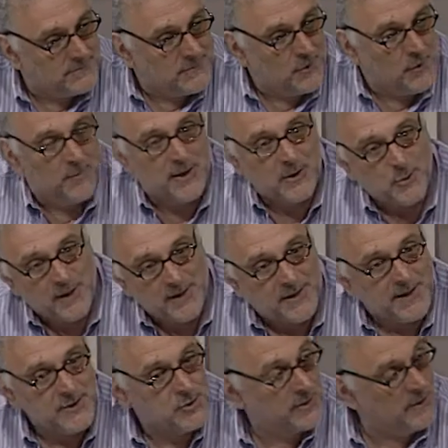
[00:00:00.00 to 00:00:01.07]
nombra toda la
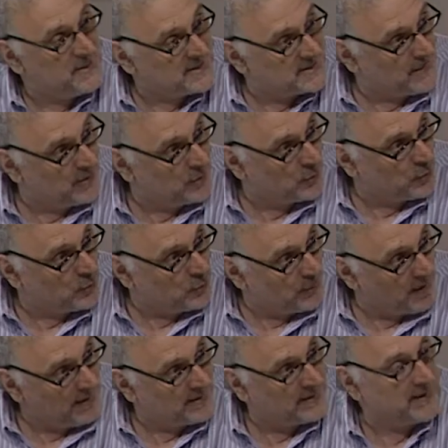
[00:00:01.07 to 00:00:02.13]
tradición de pensamiento
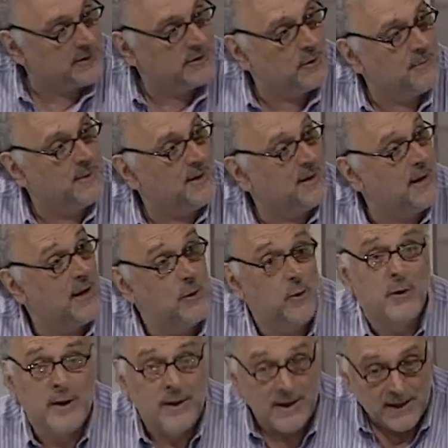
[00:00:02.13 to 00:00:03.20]
estructuralista latinoamericano,
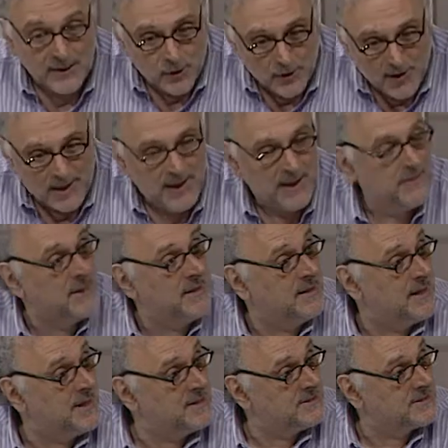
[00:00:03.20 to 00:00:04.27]
la teoría de la
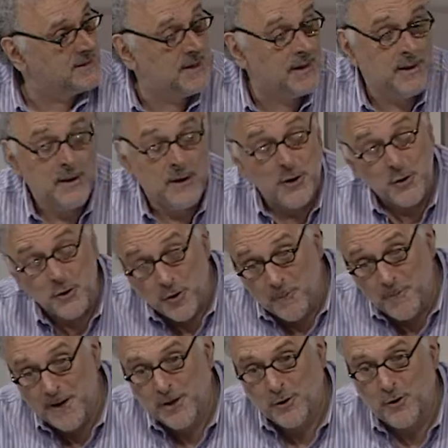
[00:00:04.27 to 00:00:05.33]
dependencia,
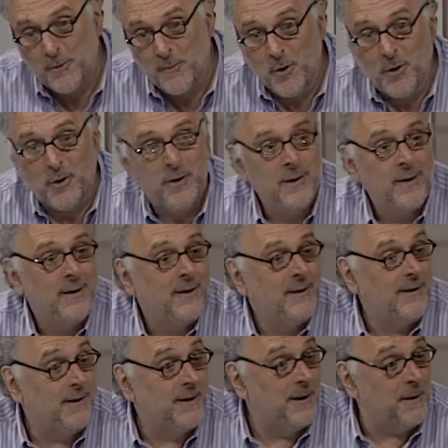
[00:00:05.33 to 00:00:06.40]
nombres como
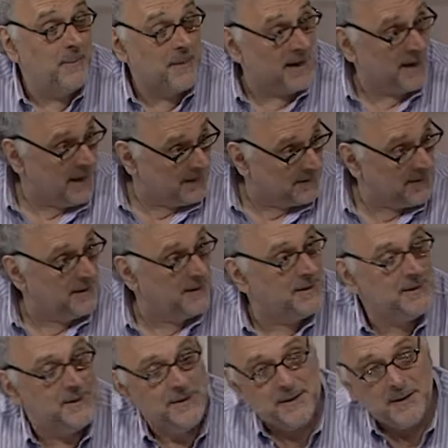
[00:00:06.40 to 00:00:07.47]
eh,
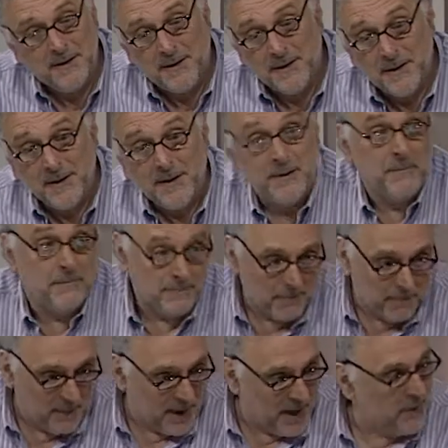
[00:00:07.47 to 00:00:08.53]
Mariategui, eh,
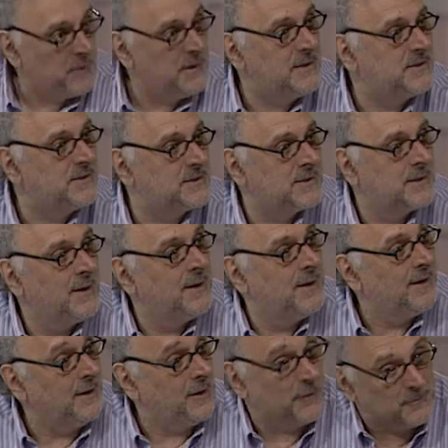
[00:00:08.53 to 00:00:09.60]
Presbich,
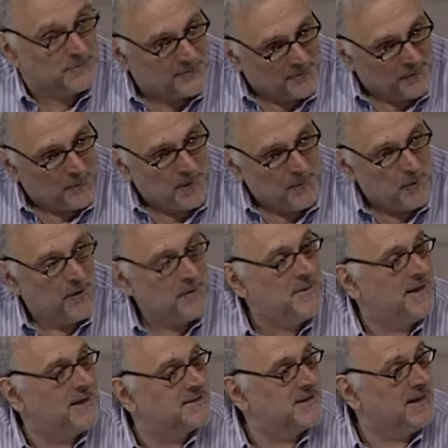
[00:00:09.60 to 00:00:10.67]
eh, figura
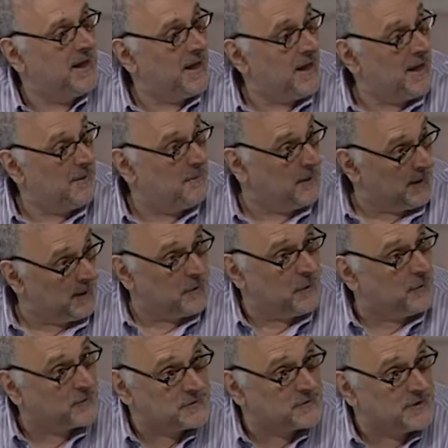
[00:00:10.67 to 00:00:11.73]
polémica si la hay,
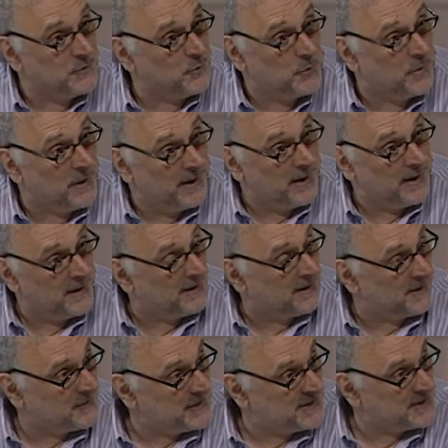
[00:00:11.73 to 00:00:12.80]
pero sin duda, ¿eh?
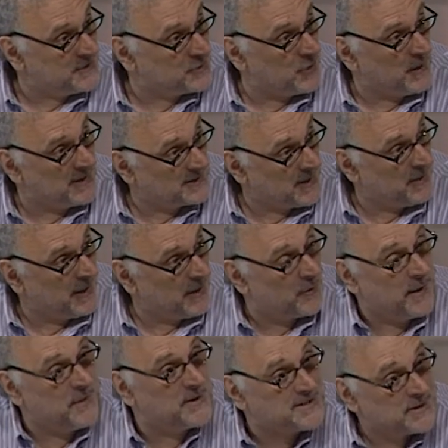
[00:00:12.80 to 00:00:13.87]
referencia insoslayable a la
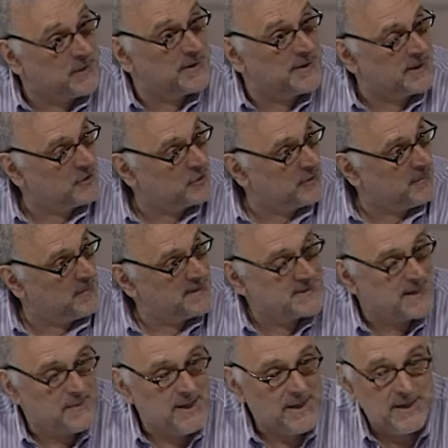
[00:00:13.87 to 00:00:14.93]
hora de pensar una tradición de
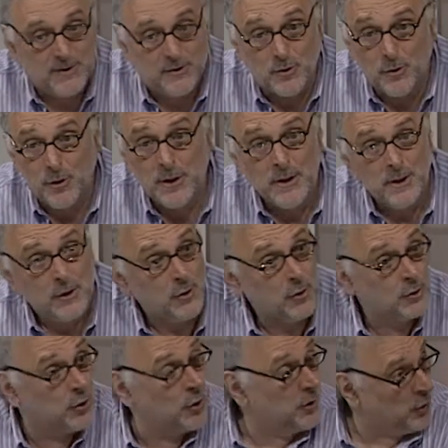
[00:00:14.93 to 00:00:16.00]
pensamiento,
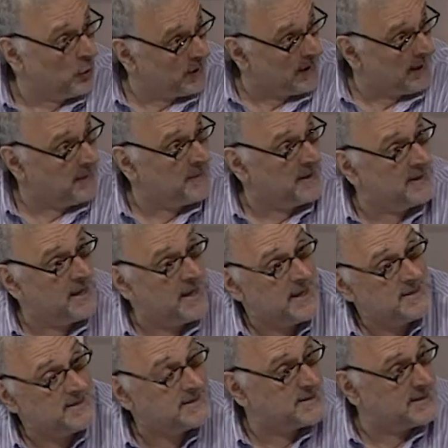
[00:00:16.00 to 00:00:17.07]
los teóricos de la
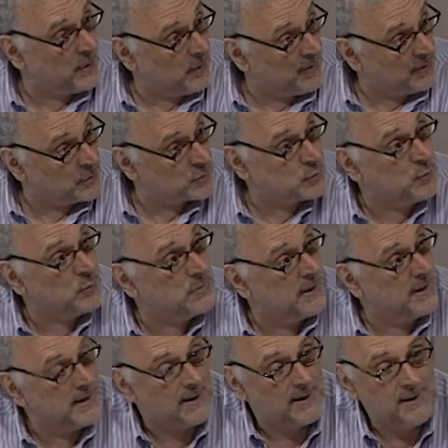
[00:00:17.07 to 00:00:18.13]
dependencia, Osvaldo
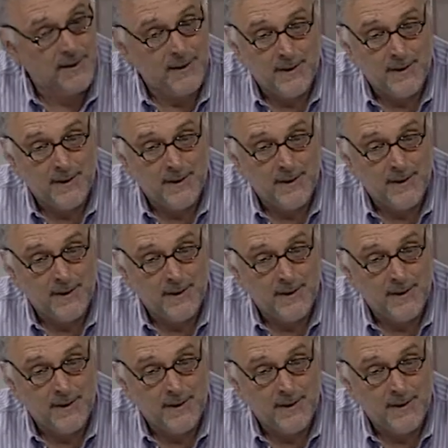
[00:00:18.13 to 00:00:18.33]
Zunkel,